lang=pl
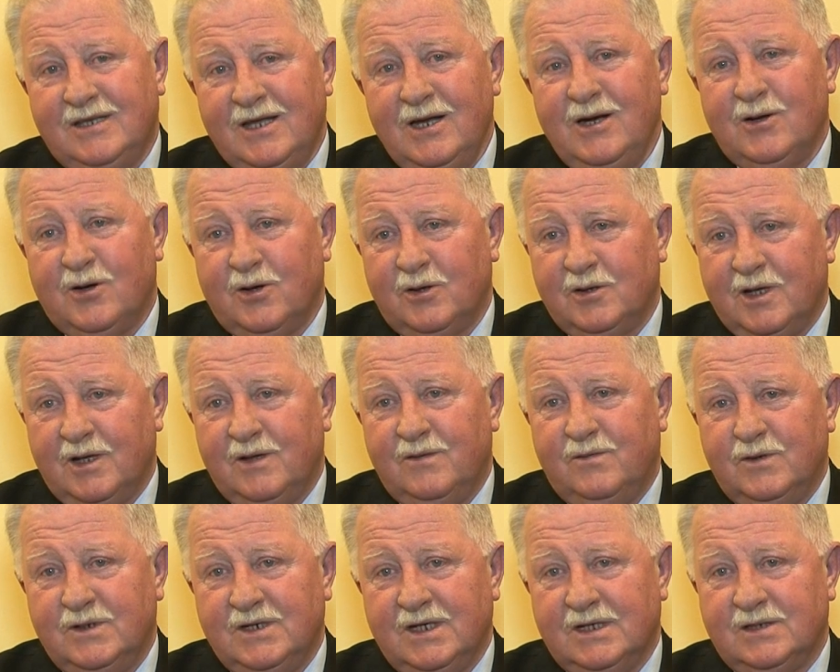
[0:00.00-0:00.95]
tylko tych
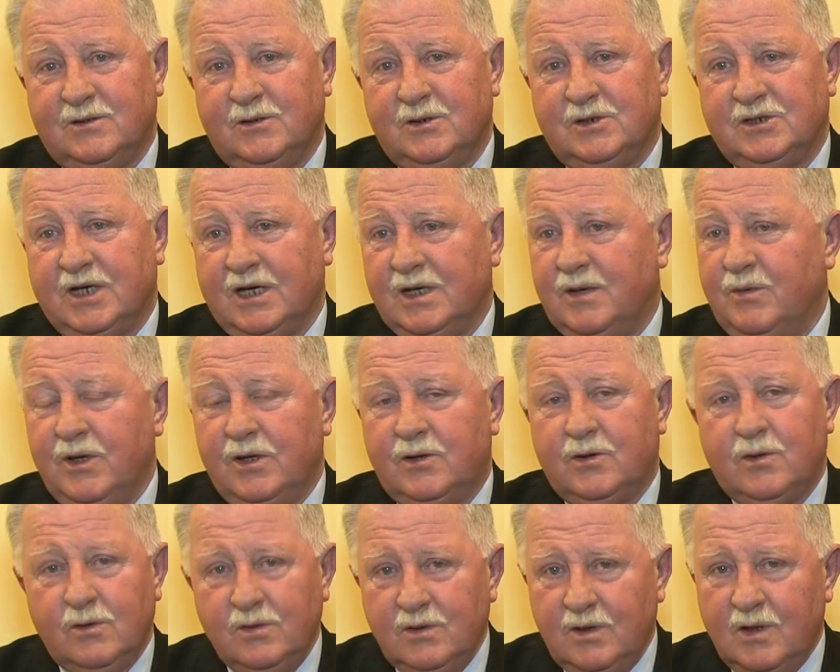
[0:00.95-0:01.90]
23 gmin.
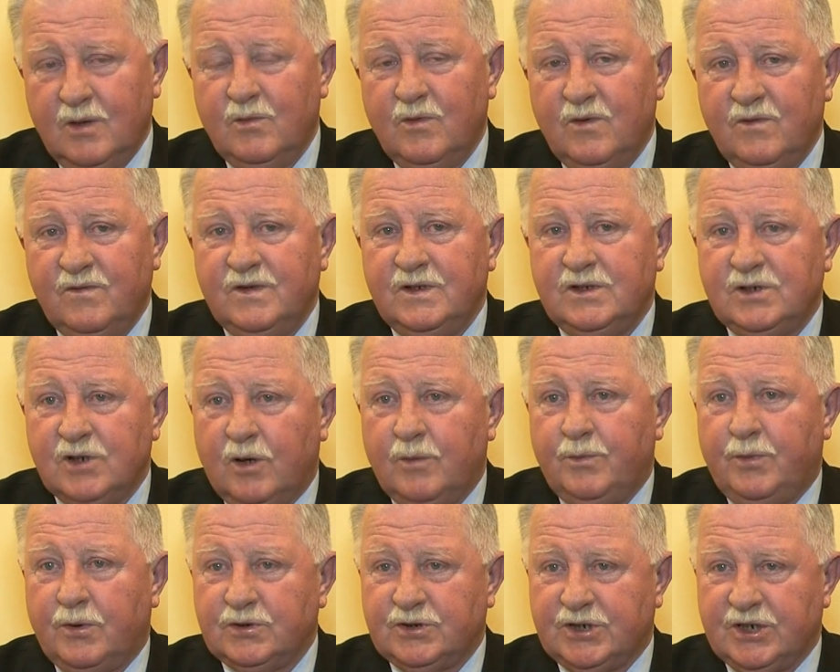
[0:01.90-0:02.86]
Trudno mówić
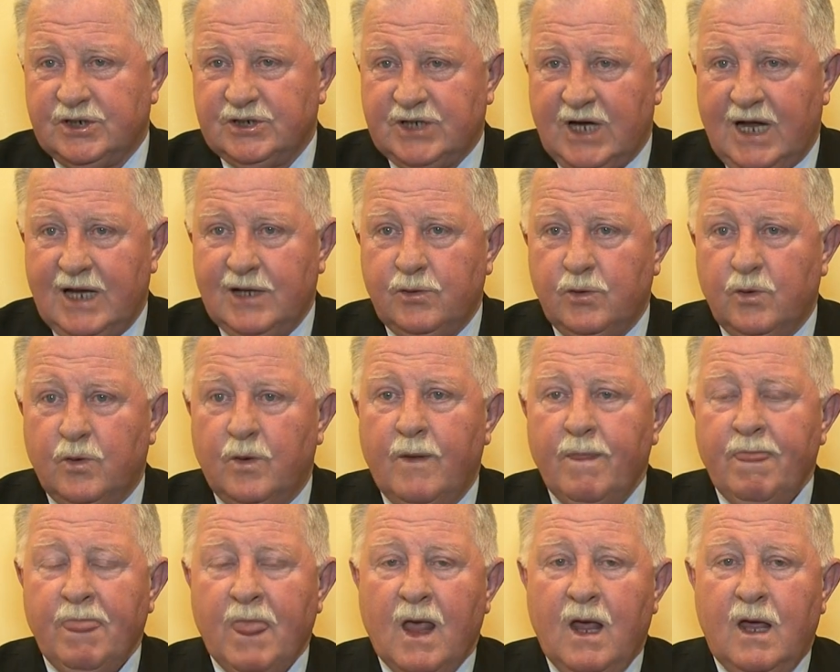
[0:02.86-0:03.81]
o poszerzaniu
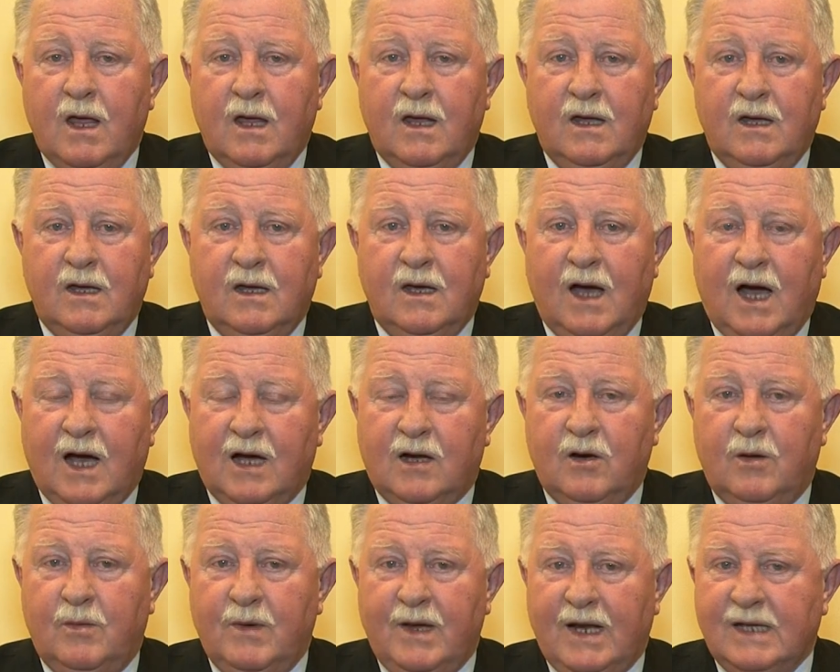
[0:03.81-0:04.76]
y,
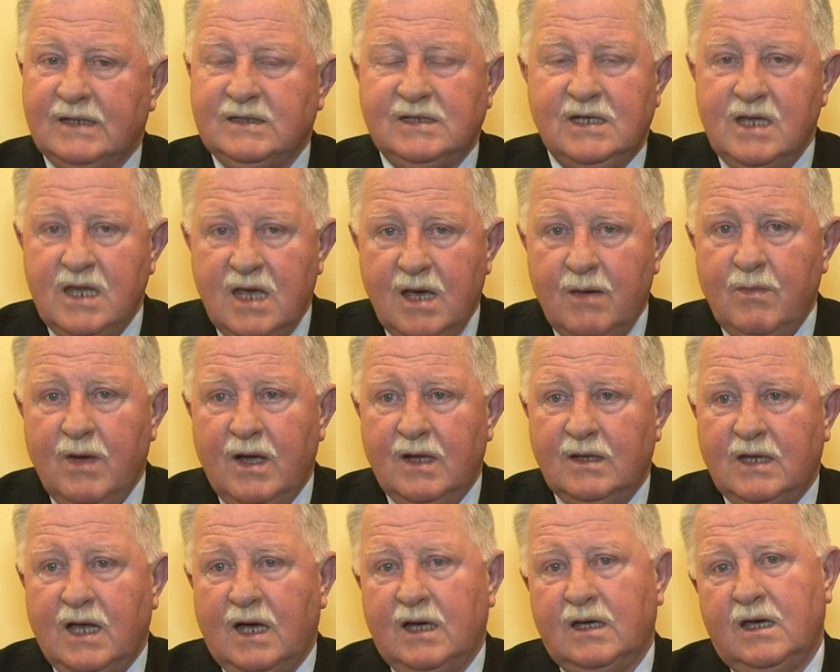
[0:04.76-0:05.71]
aglomeracji. Nie
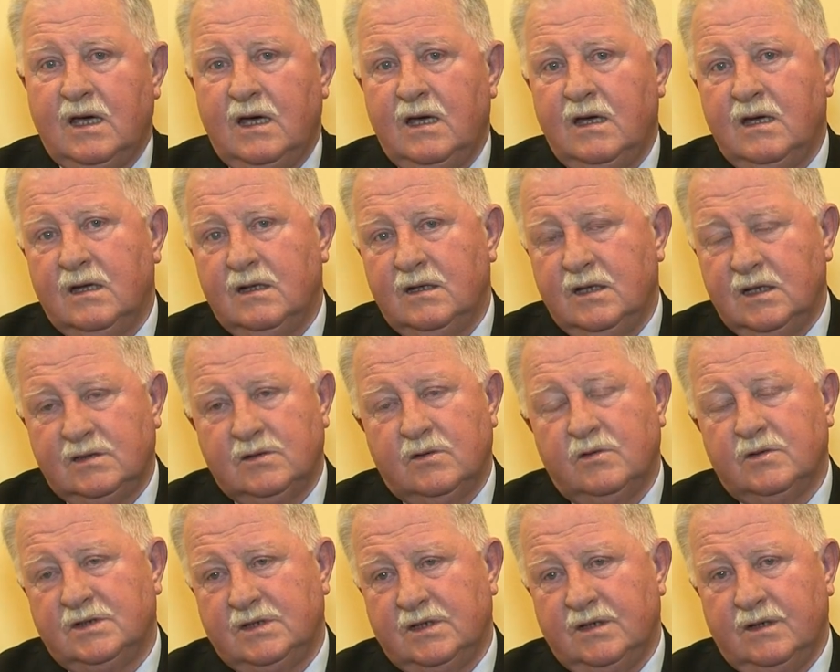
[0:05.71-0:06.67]
ma takiej
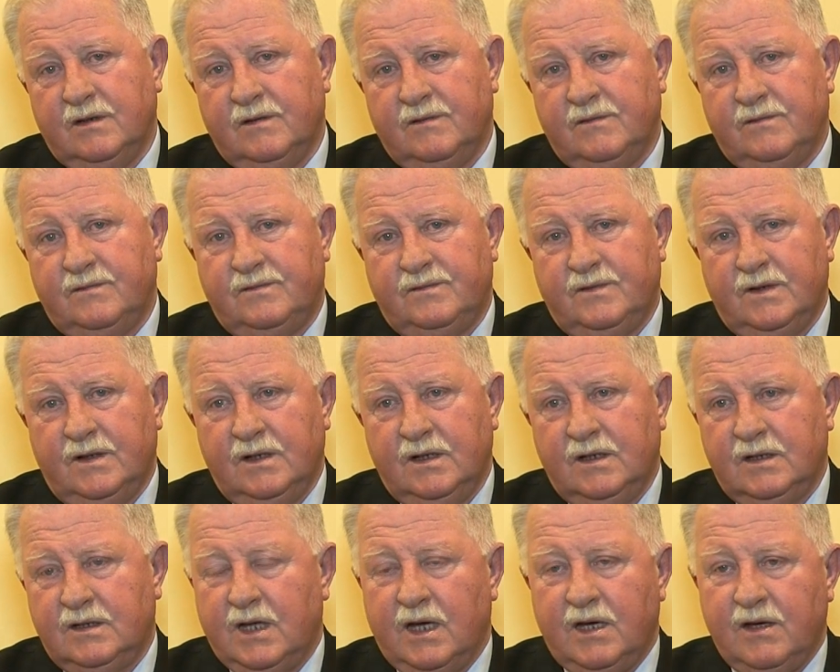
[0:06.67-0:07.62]
dyskusji
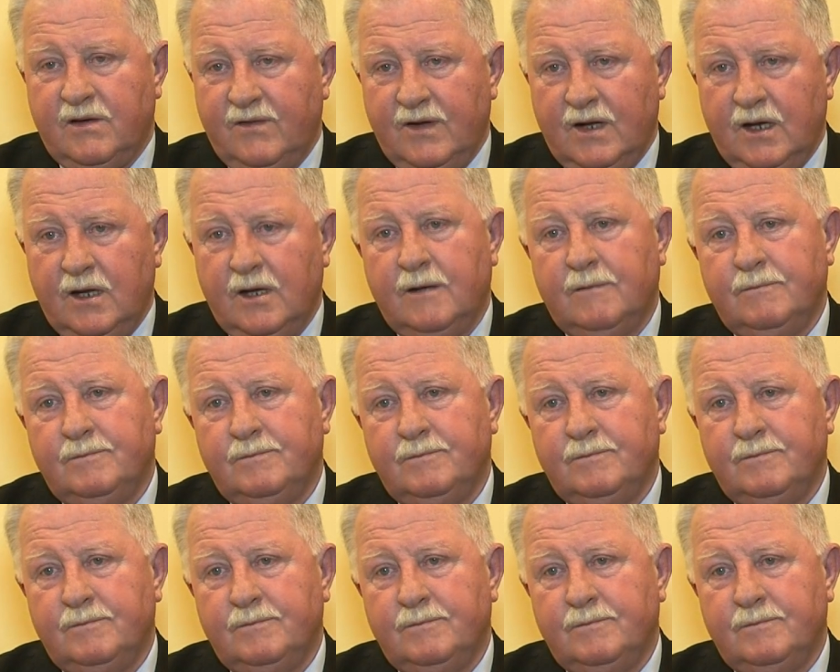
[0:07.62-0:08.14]
w tej chwili.